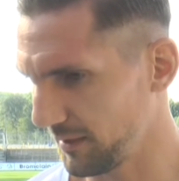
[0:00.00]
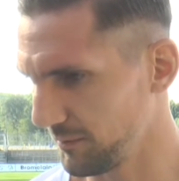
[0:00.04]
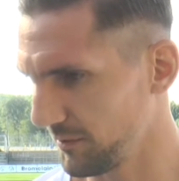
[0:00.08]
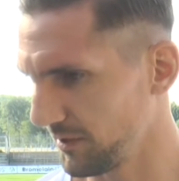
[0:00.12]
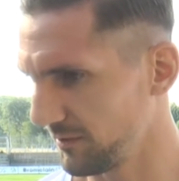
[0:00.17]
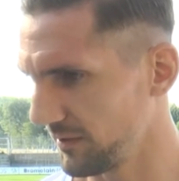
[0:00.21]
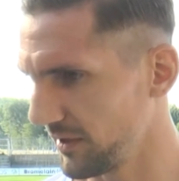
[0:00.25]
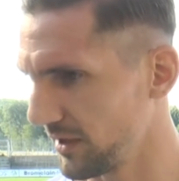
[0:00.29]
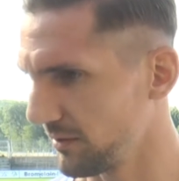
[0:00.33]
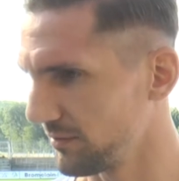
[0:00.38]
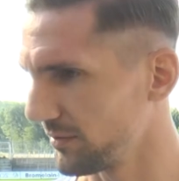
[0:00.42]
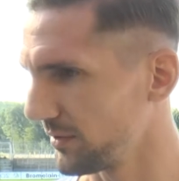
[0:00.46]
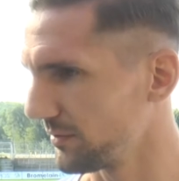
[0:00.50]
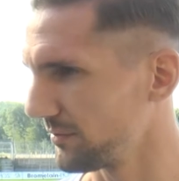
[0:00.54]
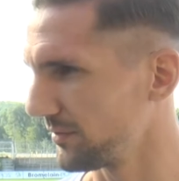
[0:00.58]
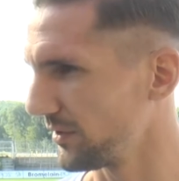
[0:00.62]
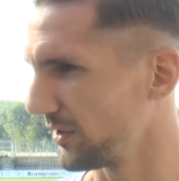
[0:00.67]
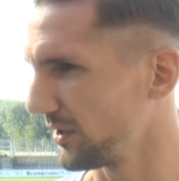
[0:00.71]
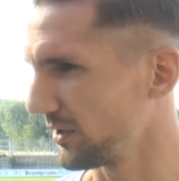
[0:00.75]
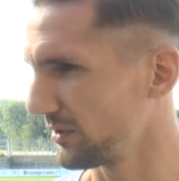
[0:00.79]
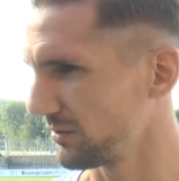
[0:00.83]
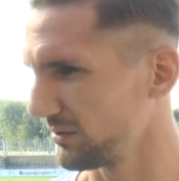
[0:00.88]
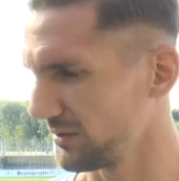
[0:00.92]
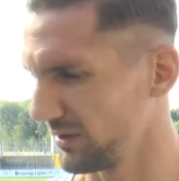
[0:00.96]
immer wieder
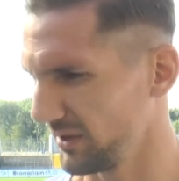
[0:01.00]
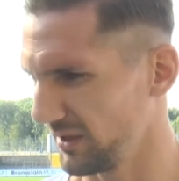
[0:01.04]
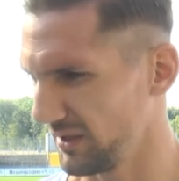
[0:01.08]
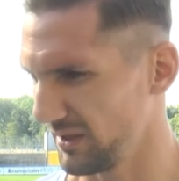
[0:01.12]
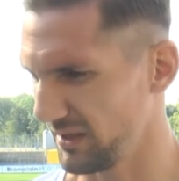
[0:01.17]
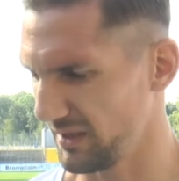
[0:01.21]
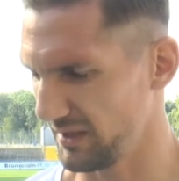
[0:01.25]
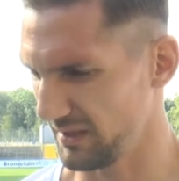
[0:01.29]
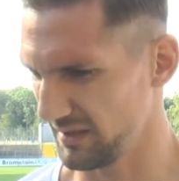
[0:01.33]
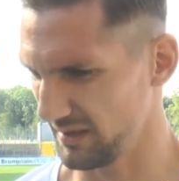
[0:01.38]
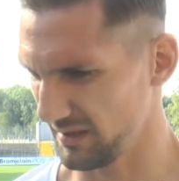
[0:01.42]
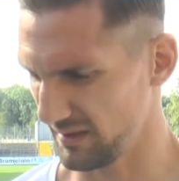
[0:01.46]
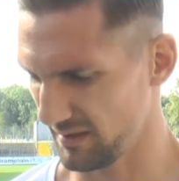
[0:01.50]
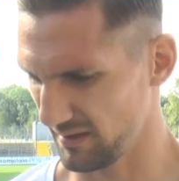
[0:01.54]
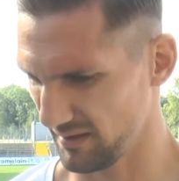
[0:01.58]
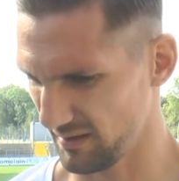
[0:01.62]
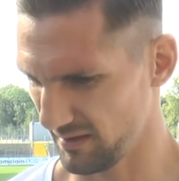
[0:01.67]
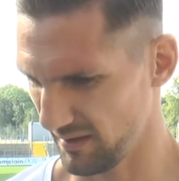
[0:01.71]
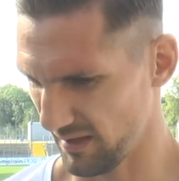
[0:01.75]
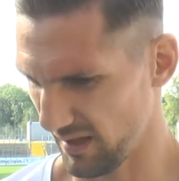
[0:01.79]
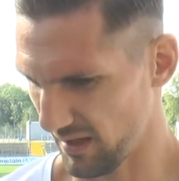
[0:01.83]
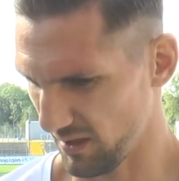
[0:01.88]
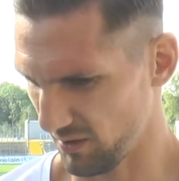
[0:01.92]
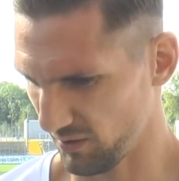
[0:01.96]
verfolgt und äh, es
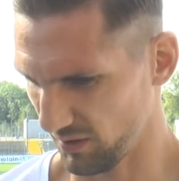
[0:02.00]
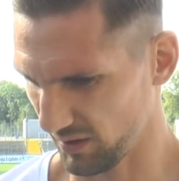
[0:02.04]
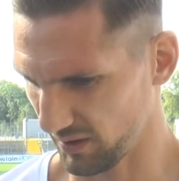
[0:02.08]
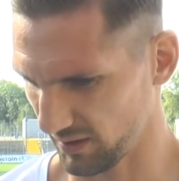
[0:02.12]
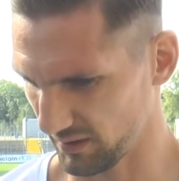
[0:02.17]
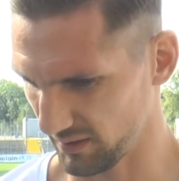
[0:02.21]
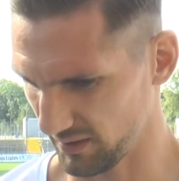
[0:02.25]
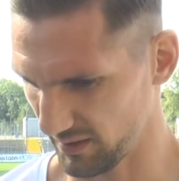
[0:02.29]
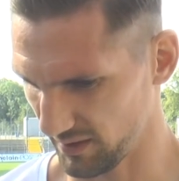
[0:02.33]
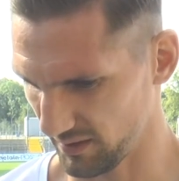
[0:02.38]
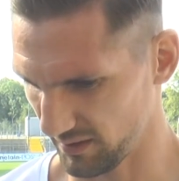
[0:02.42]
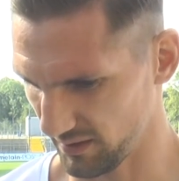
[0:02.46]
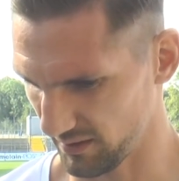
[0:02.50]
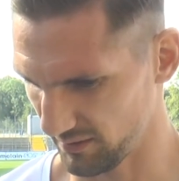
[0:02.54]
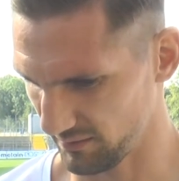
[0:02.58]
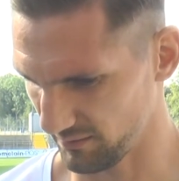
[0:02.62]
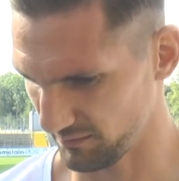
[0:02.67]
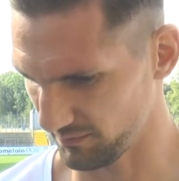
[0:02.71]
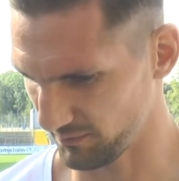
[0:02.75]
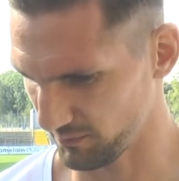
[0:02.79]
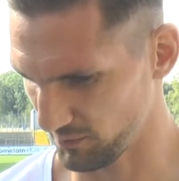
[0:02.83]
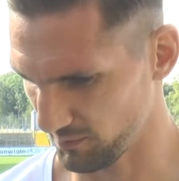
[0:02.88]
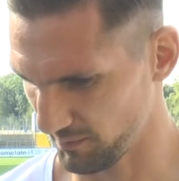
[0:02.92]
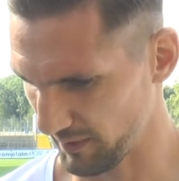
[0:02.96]
ist ja auch ein, ein,
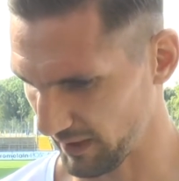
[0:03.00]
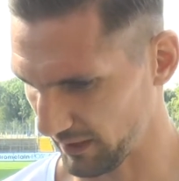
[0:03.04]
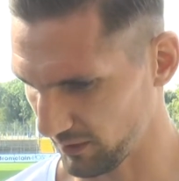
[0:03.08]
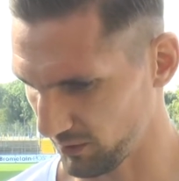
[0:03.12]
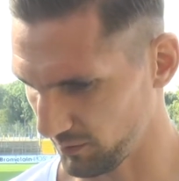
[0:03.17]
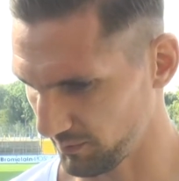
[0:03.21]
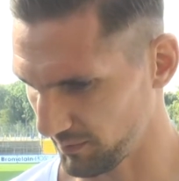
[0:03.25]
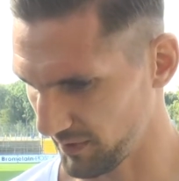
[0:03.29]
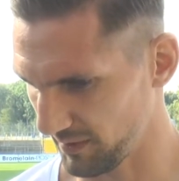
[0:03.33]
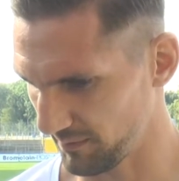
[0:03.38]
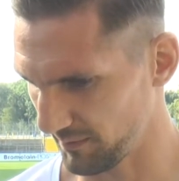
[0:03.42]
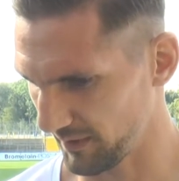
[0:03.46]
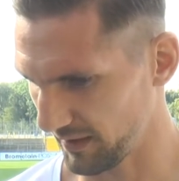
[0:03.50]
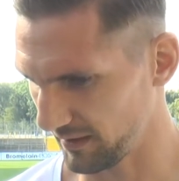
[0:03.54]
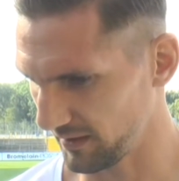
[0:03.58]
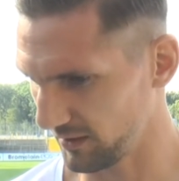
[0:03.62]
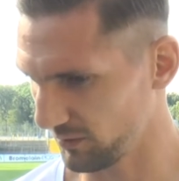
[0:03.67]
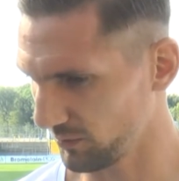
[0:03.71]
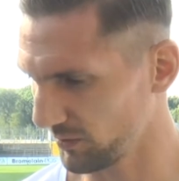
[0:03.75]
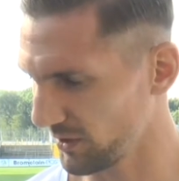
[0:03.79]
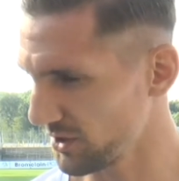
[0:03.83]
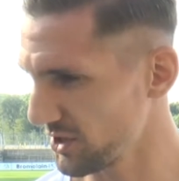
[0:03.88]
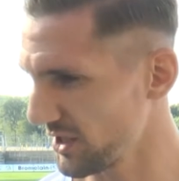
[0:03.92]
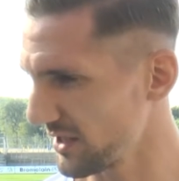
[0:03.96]
ein Fußballclub, den man
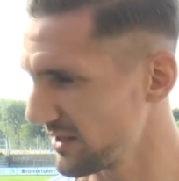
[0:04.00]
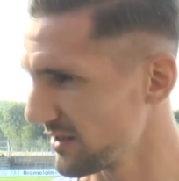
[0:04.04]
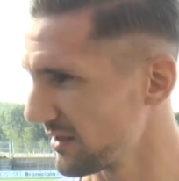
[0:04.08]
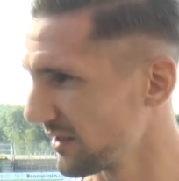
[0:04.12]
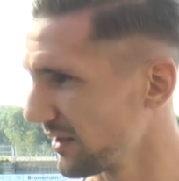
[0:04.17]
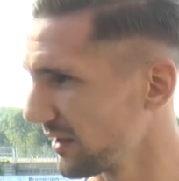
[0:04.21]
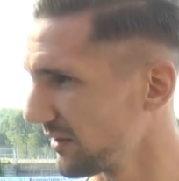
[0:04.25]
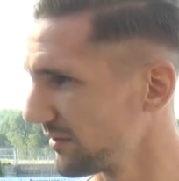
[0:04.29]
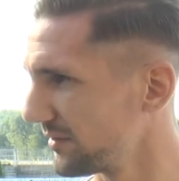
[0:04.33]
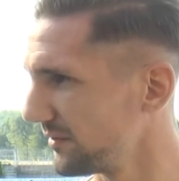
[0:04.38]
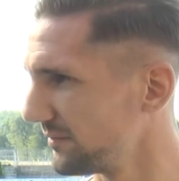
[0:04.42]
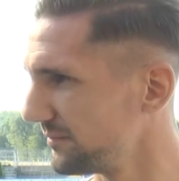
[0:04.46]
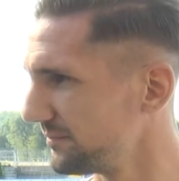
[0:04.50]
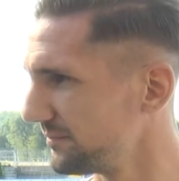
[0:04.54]
nicht unterschätzen darf.